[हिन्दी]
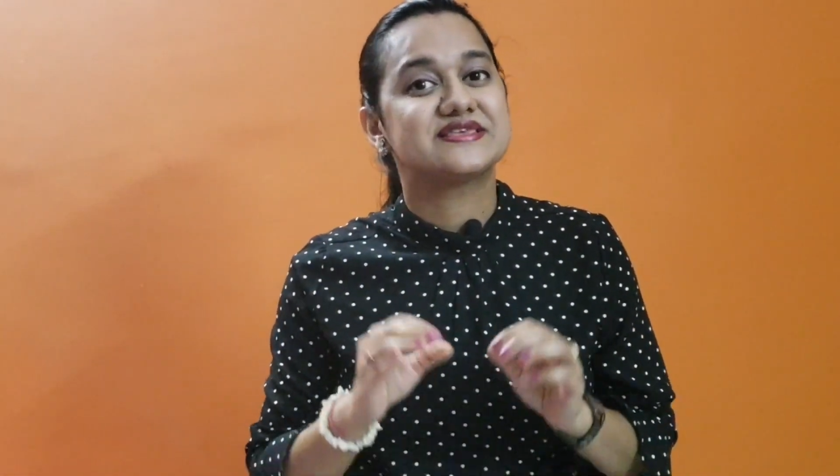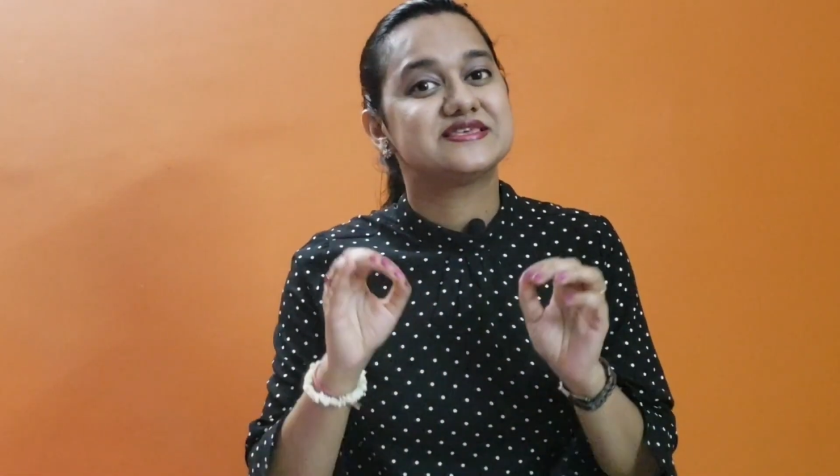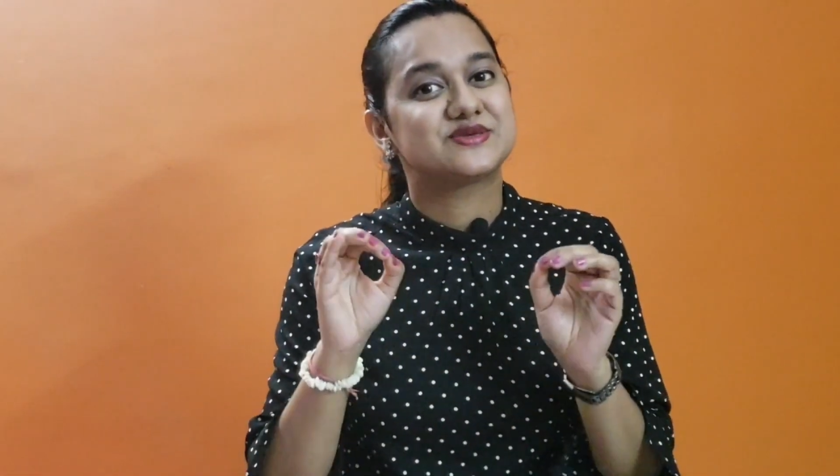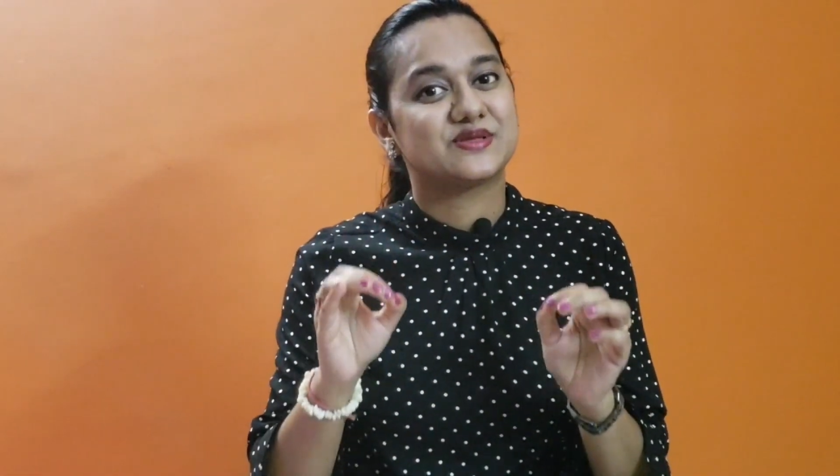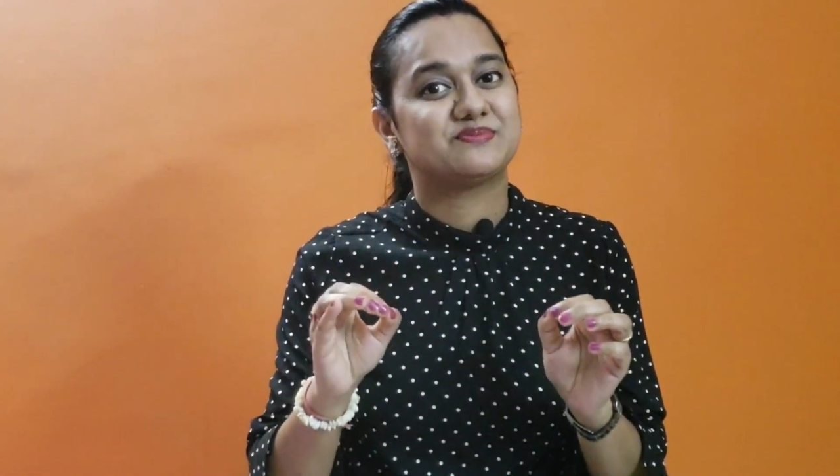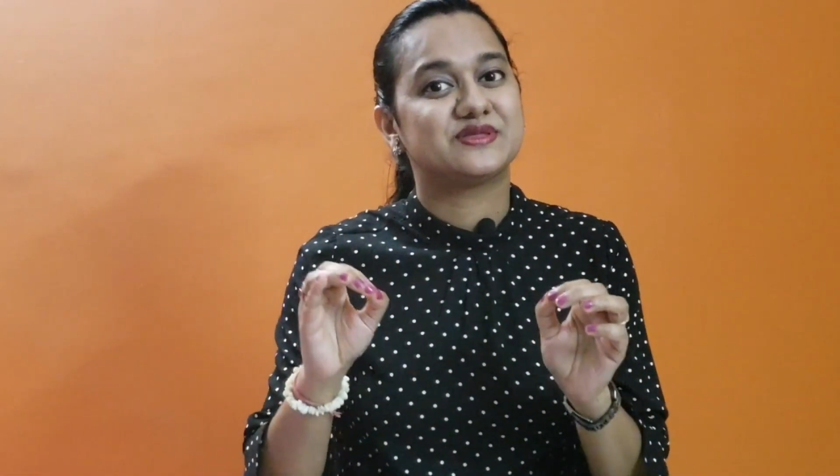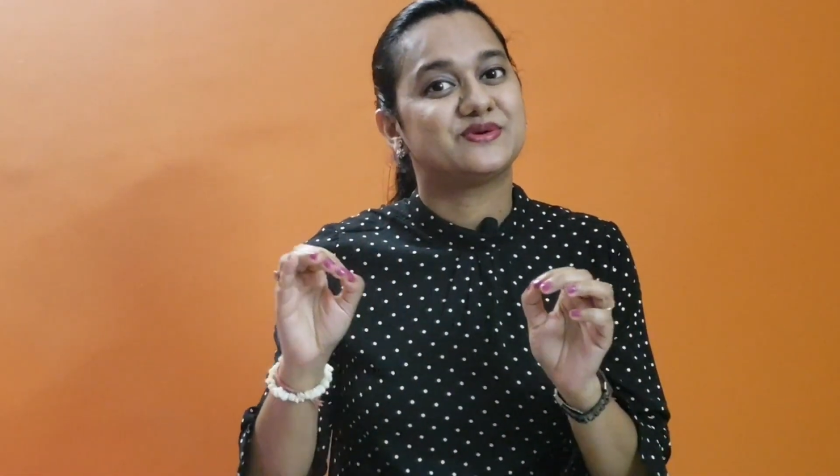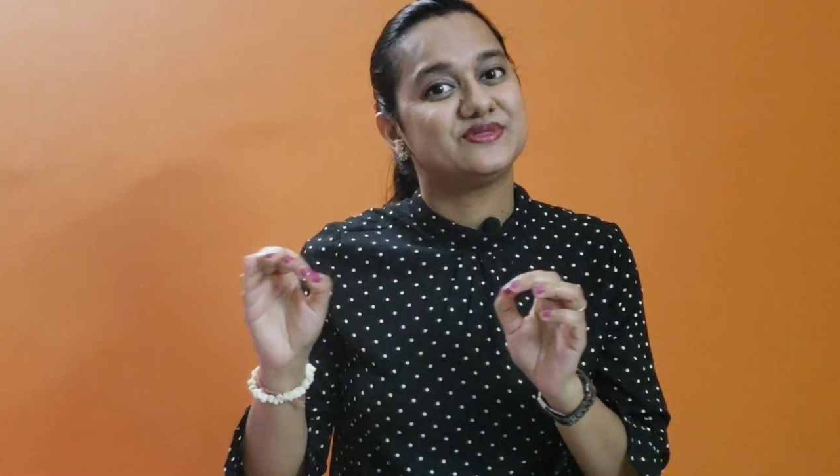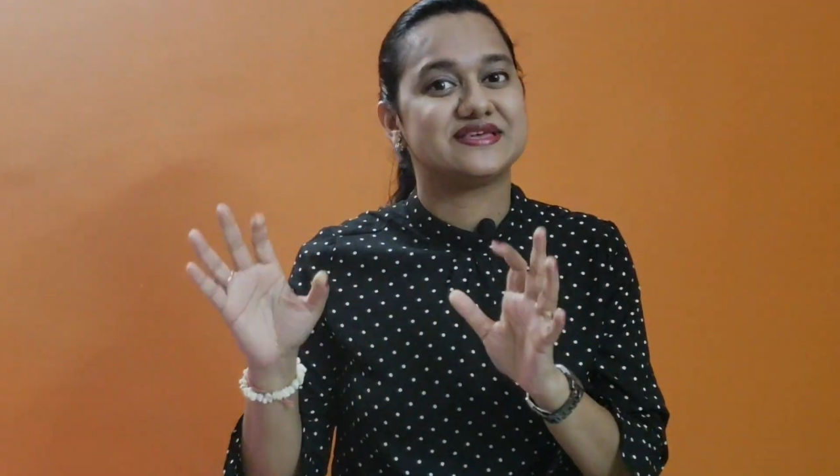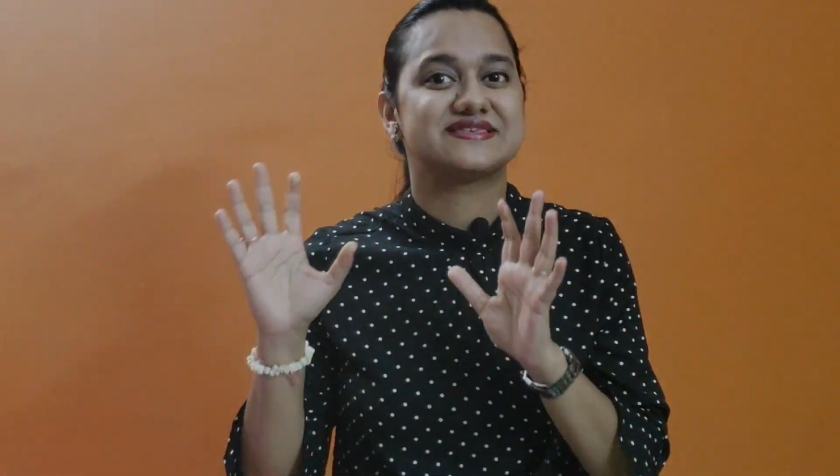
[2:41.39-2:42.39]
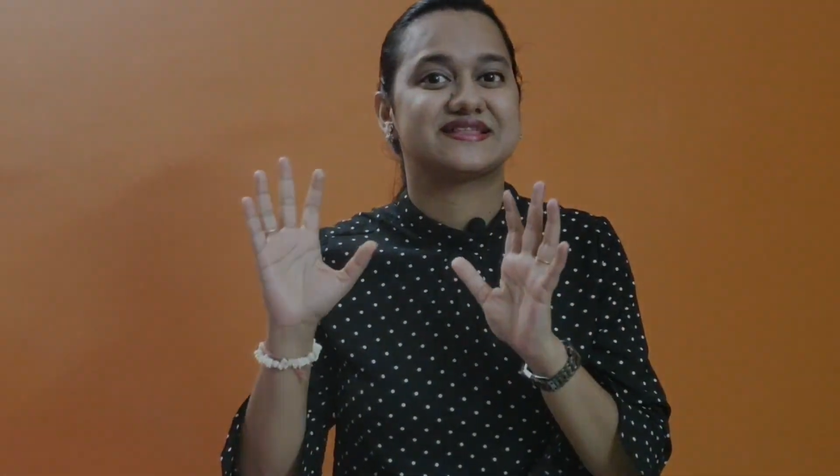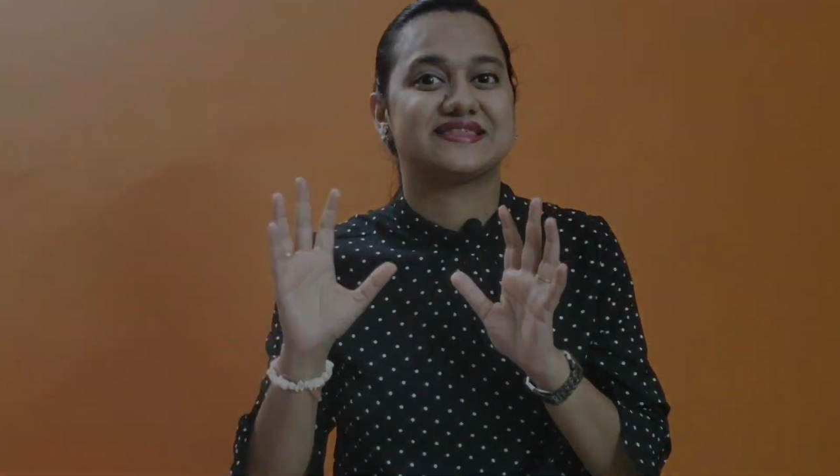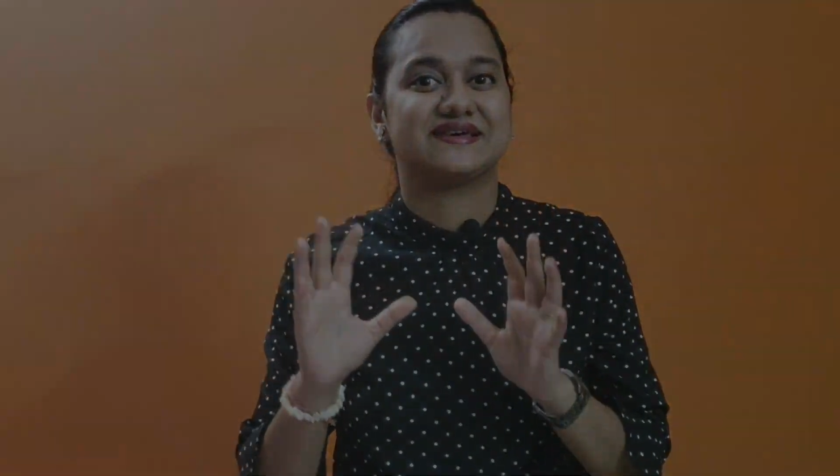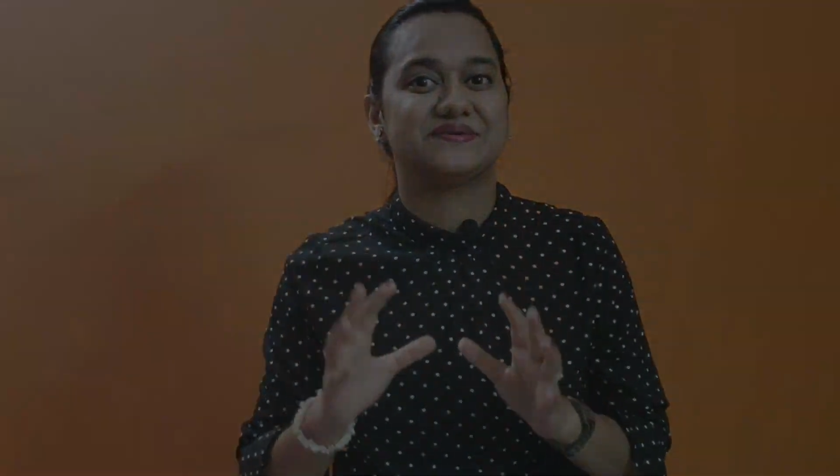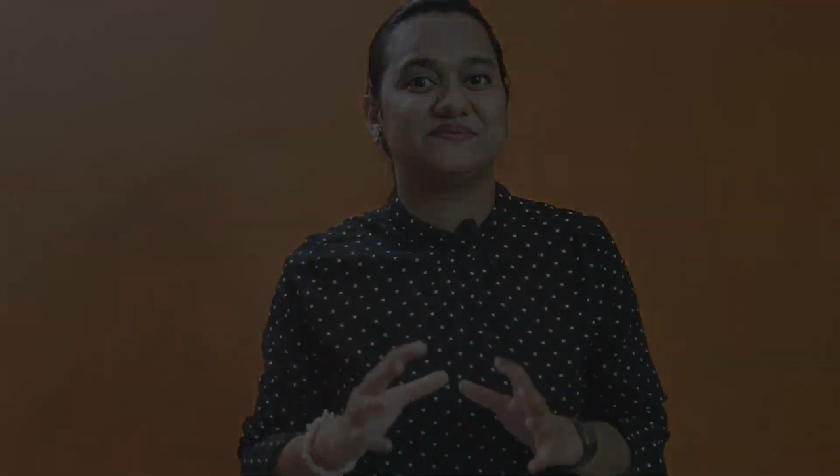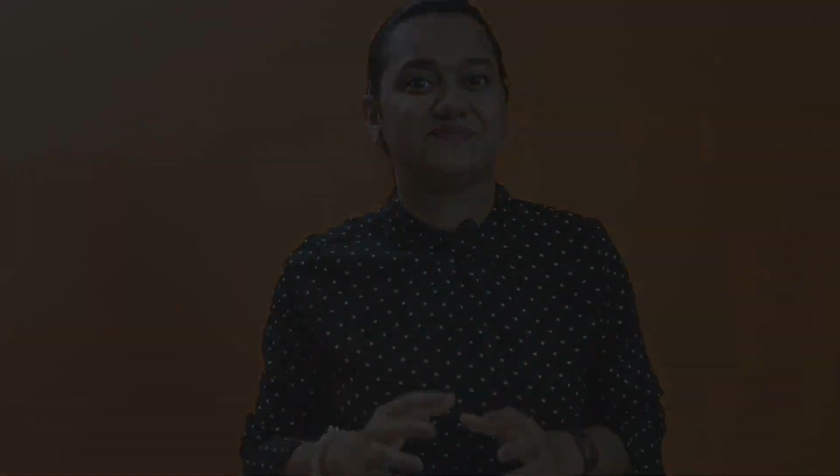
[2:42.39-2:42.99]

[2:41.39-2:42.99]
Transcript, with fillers: किसी ज़रूरतमंद को दे सकते हैं